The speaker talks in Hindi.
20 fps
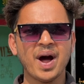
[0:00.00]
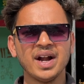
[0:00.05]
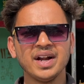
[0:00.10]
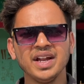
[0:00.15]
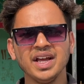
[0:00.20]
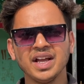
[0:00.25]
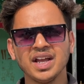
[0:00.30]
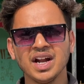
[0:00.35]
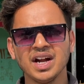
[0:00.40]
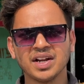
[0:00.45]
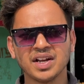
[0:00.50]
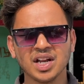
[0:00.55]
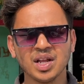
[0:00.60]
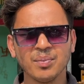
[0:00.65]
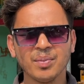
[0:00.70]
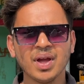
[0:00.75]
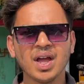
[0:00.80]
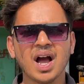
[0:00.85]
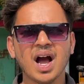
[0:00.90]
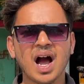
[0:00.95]
पांडे केटरिंग
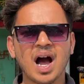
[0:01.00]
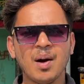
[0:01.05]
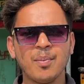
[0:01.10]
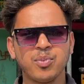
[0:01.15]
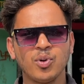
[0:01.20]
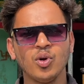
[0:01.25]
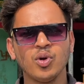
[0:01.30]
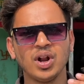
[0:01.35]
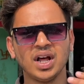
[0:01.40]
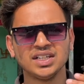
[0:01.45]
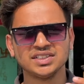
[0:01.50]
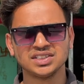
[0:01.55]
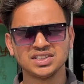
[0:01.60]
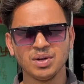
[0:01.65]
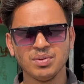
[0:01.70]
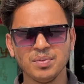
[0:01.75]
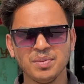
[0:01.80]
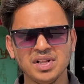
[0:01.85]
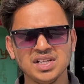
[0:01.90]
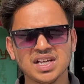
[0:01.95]
में आपको नाश्ता
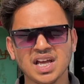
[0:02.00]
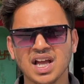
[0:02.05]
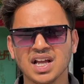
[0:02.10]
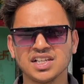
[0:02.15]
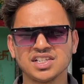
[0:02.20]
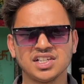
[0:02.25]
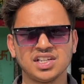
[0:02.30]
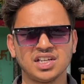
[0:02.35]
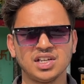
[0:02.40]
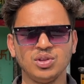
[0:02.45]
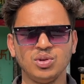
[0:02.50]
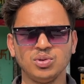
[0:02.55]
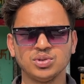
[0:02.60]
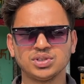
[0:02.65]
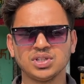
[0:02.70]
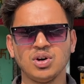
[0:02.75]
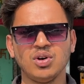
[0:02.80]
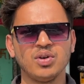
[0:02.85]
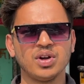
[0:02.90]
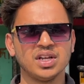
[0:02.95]
भी मिल जाएगा जैसे कि
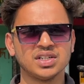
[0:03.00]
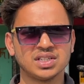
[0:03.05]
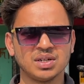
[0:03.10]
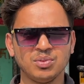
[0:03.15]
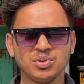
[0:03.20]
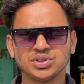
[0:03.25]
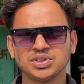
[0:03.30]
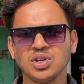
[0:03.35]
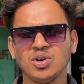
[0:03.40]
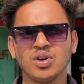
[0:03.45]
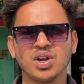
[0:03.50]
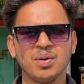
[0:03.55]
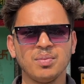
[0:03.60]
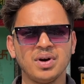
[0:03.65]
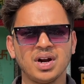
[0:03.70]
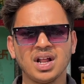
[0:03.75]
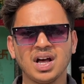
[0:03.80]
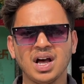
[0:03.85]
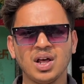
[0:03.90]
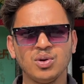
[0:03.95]
डोसा हो गया समोसा हो गया
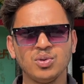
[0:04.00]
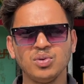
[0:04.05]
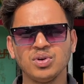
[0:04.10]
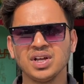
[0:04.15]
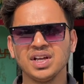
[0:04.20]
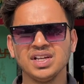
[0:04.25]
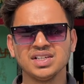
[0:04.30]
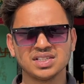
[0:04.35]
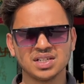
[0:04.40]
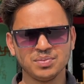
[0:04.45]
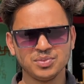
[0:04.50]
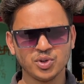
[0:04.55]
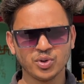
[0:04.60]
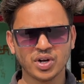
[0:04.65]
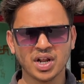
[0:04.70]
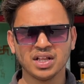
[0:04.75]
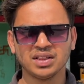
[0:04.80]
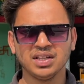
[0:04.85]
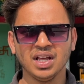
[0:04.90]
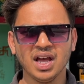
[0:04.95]
बड़ा आलू गुंडा ये सब जो
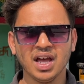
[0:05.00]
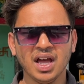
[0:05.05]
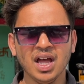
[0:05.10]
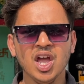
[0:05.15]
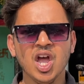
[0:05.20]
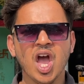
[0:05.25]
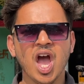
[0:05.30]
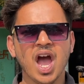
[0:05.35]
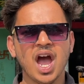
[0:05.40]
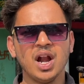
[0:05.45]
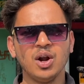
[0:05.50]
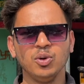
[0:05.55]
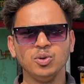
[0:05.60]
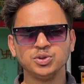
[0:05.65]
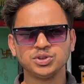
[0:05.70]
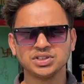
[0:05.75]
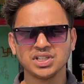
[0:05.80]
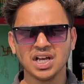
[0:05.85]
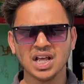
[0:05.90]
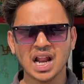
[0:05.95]
रहता है एंड
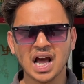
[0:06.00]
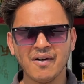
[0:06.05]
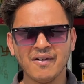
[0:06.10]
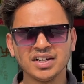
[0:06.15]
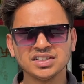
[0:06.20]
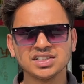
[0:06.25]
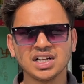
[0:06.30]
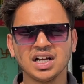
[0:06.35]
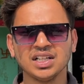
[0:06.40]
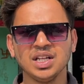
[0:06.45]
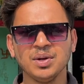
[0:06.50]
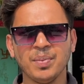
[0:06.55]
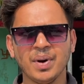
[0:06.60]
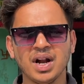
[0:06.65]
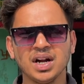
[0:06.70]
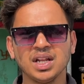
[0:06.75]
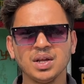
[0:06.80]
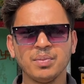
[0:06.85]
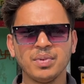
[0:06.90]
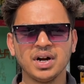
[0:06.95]
उसके अलावा शादी
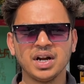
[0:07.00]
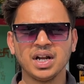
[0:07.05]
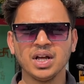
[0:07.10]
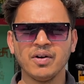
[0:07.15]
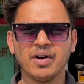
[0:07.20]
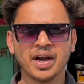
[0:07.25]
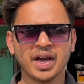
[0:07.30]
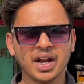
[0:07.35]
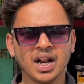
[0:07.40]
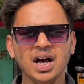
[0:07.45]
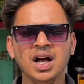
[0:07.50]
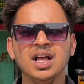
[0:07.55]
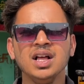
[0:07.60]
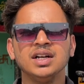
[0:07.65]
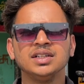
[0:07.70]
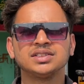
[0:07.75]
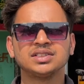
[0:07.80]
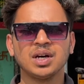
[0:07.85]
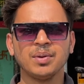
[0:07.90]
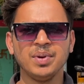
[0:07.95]
पार्टी बर्थडे वगैरह
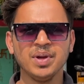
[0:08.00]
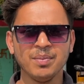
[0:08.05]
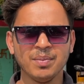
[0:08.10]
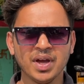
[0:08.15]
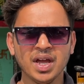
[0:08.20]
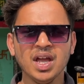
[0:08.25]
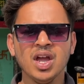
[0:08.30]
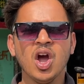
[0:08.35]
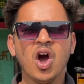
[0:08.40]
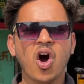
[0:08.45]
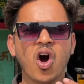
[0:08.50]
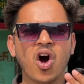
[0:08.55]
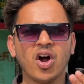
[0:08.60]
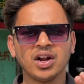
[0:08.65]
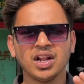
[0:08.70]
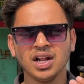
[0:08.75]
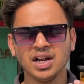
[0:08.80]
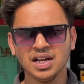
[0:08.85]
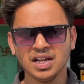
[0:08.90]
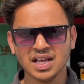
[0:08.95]
सभी में
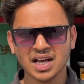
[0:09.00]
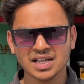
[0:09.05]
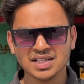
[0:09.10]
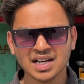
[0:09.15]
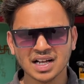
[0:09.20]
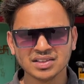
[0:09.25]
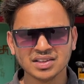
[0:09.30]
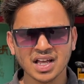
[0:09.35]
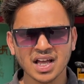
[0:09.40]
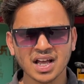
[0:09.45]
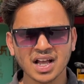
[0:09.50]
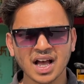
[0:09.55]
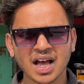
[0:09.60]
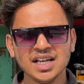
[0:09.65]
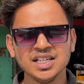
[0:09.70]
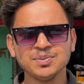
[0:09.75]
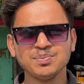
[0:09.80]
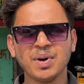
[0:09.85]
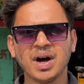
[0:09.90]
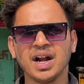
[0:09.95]
ऑर्डर लिया जाता है
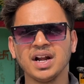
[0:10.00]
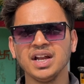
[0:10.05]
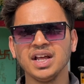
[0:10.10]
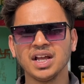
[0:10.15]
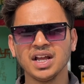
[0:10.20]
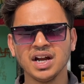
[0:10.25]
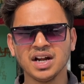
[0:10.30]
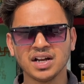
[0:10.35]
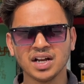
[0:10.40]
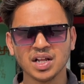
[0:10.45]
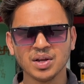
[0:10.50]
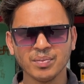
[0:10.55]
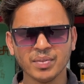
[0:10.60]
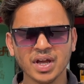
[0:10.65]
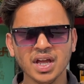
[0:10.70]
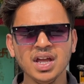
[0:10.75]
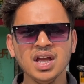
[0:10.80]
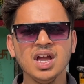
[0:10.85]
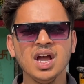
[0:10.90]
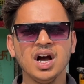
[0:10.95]
गाइस पांडे केटरिंग
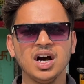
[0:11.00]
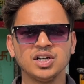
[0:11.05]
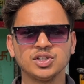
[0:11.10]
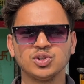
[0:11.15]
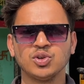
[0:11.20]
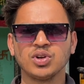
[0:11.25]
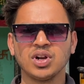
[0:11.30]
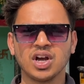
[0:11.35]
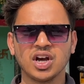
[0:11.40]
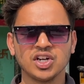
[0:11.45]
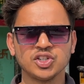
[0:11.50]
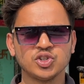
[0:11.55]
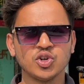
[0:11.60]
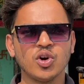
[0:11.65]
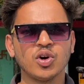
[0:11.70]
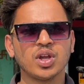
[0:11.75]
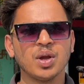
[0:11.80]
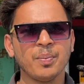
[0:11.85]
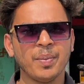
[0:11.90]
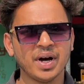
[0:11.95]
में अशोकनगर
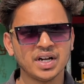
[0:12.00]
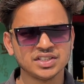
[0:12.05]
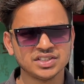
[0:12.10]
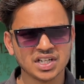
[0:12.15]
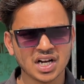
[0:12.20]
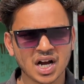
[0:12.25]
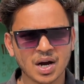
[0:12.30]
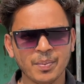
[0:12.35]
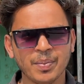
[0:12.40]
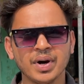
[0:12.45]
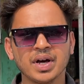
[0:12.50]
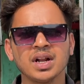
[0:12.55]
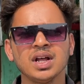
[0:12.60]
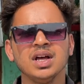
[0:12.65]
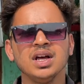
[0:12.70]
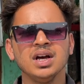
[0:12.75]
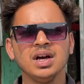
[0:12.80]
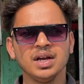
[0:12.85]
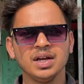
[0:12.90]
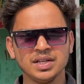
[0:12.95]
चौक के पास जहाँ पर
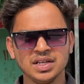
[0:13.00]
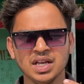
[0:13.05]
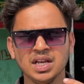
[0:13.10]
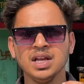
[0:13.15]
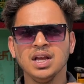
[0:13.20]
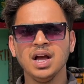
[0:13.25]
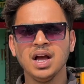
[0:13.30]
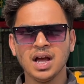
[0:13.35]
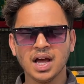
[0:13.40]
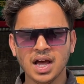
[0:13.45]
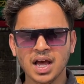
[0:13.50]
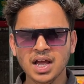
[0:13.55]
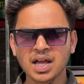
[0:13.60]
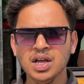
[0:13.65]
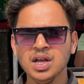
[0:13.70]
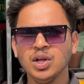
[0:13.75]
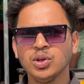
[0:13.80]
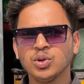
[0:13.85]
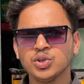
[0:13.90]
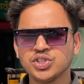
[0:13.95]
ये है
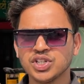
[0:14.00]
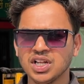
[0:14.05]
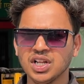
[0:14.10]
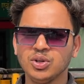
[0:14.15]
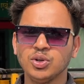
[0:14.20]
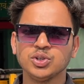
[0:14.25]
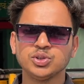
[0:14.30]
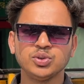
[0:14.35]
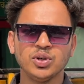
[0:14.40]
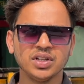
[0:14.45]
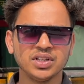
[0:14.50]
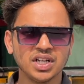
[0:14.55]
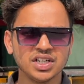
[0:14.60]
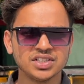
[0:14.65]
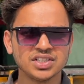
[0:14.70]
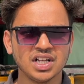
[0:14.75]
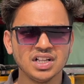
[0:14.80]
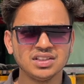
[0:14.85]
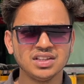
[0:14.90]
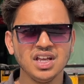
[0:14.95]
तो चलिए दोस्तों अंदर
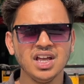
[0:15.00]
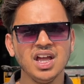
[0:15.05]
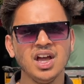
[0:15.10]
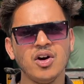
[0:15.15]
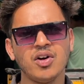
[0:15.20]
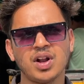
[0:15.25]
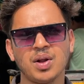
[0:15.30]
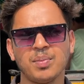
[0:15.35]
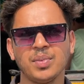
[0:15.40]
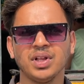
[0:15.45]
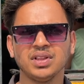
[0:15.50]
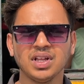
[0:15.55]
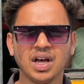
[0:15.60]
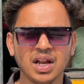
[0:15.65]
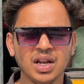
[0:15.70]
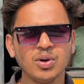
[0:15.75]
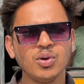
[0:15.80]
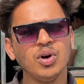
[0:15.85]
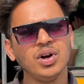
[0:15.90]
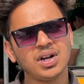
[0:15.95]
चलते हैं और अपना
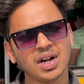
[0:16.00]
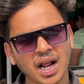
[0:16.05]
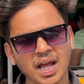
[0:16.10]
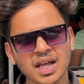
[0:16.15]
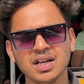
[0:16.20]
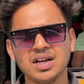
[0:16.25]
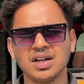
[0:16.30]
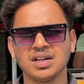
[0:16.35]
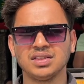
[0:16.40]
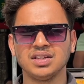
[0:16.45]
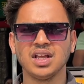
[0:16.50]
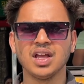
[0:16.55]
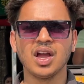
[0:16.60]
थाली को ट्राई करते